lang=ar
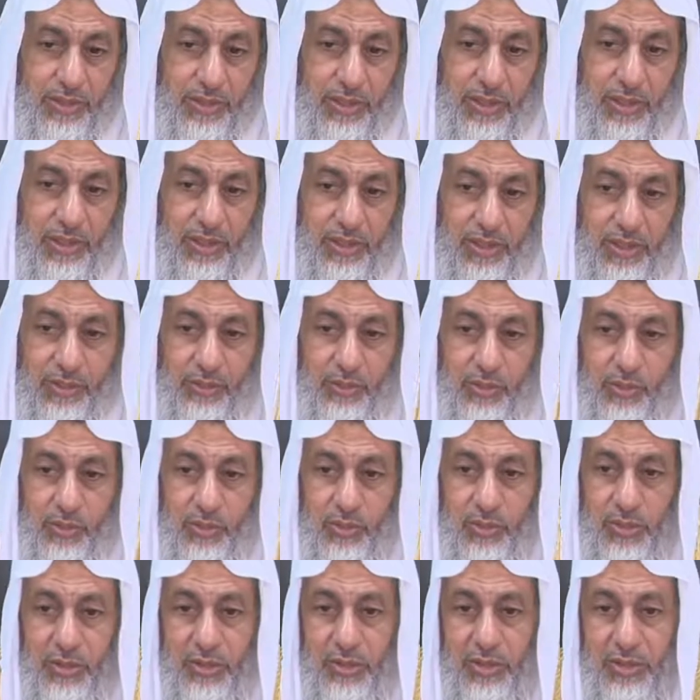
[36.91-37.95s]
أحرام
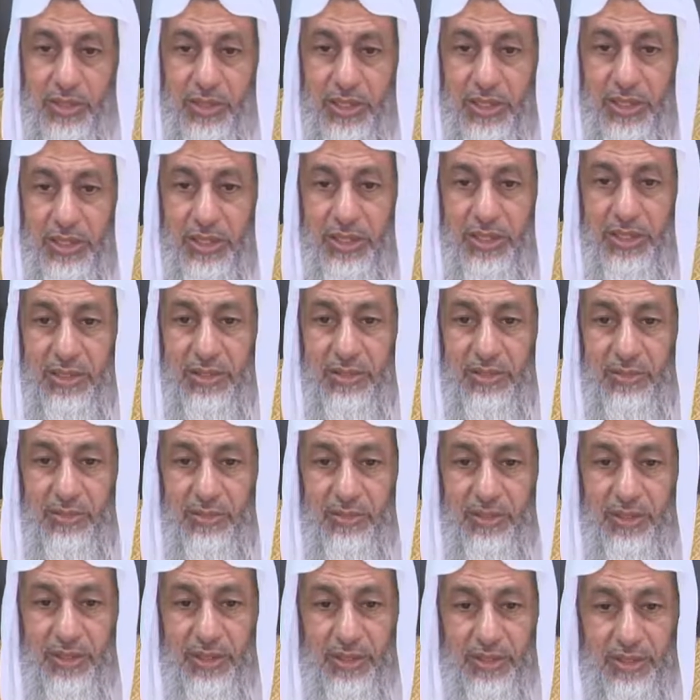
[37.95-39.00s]
هو قال لا
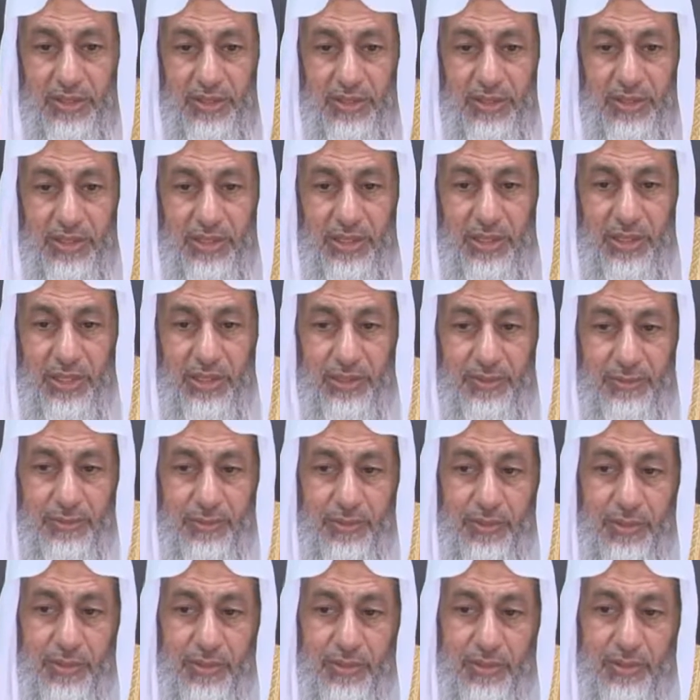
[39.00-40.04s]
ولكني
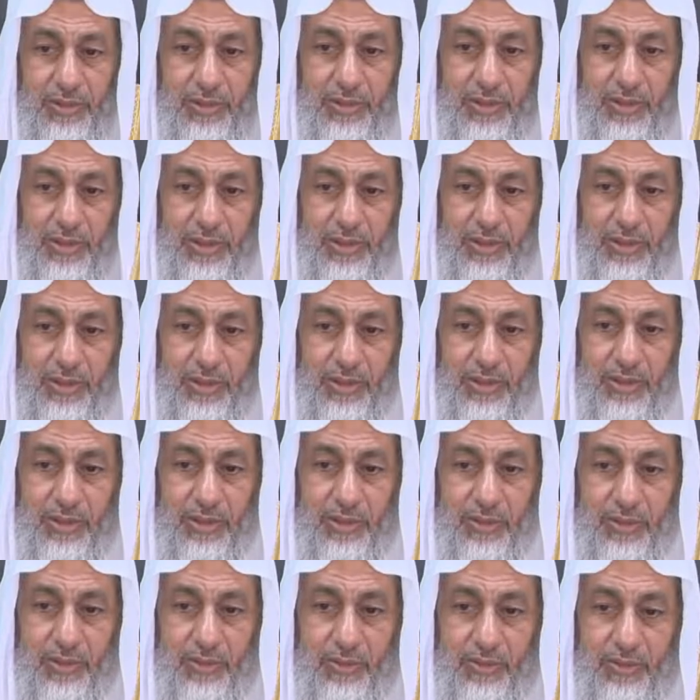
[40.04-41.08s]
أعافه
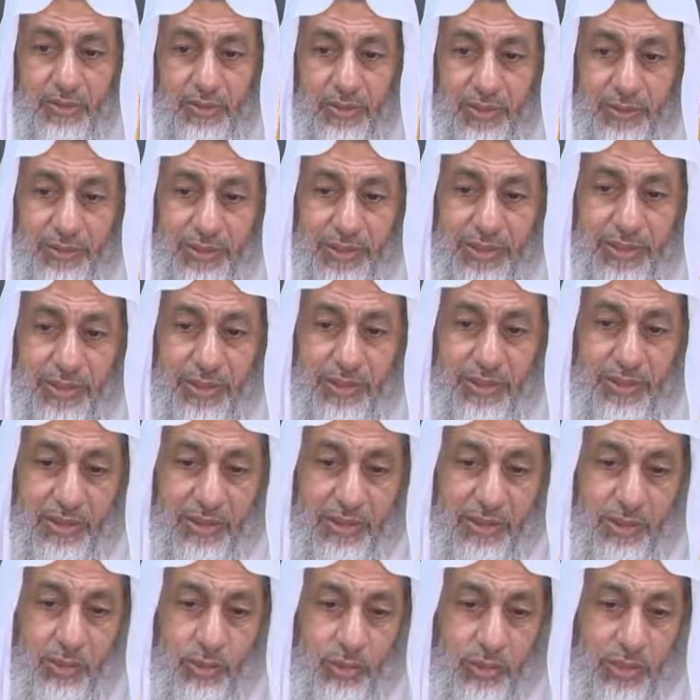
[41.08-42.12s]
فمد
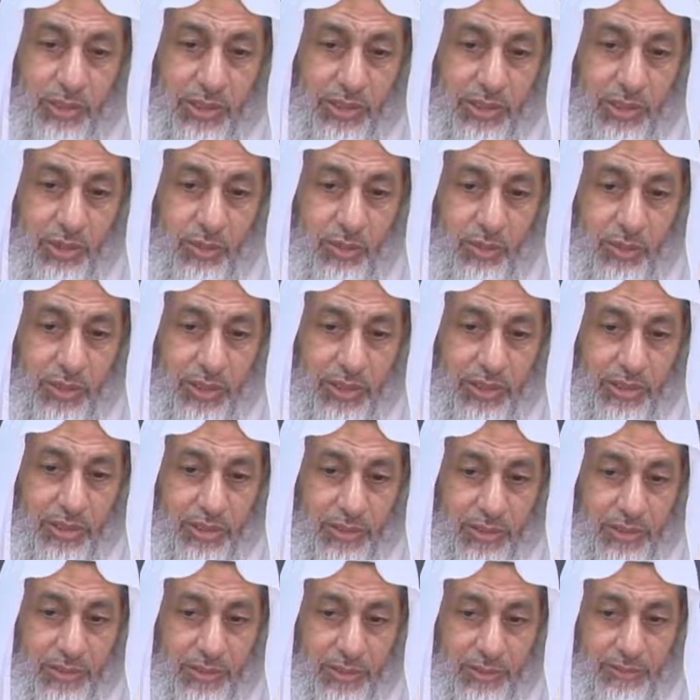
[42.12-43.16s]
خالد يده
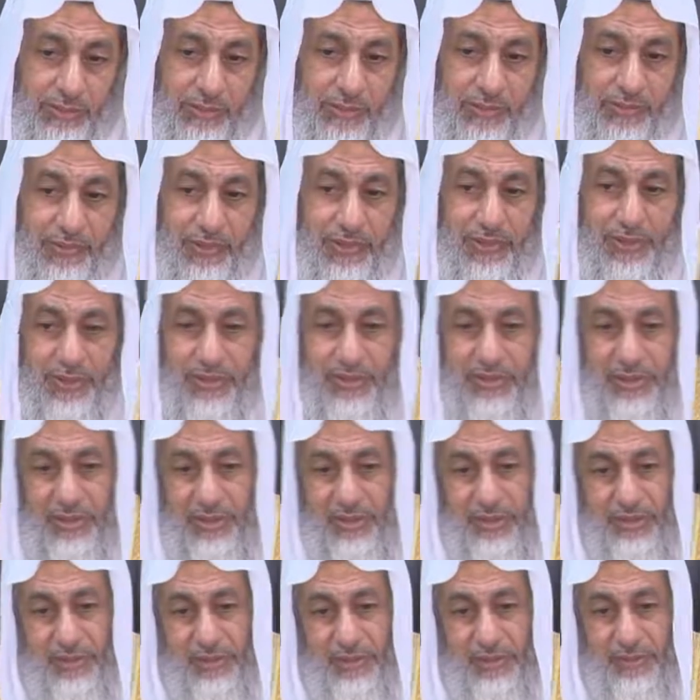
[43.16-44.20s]
وأكل الضب فهذا
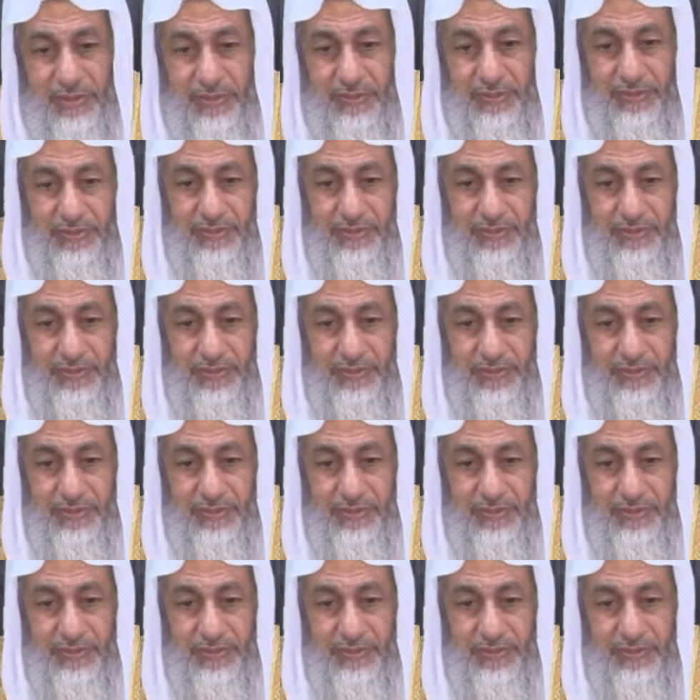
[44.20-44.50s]
صحيح